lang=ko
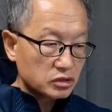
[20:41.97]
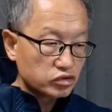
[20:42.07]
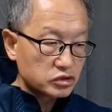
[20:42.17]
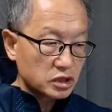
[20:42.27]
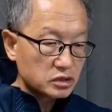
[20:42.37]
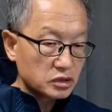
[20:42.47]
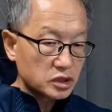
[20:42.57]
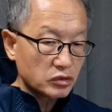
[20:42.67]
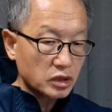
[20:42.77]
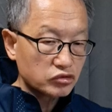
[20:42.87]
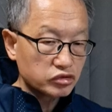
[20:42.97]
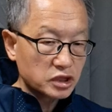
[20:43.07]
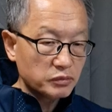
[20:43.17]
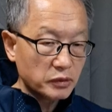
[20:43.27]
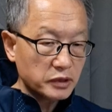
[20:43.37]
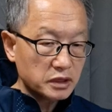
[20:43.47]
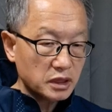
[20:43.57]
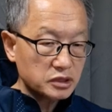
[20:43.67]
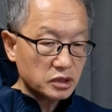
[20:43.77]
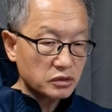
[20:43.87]
국제 정세와 국제법에
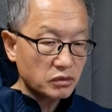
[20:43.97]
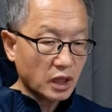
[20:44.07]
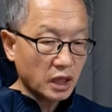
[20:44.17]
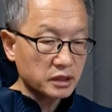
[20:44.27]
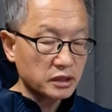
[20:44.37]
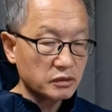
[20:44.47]
대해 제대로 아는 게